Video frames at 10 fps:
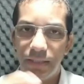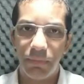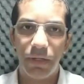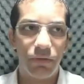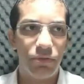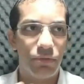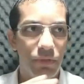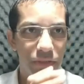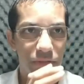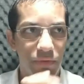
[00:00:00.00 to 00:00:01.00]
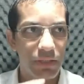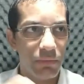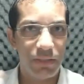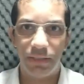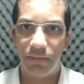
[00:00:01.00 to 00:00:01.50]
Sabe por que, eu digo isso? Eu vou dar
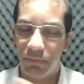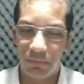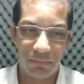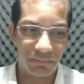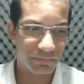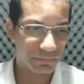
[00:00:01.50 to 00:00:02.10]
um exemplo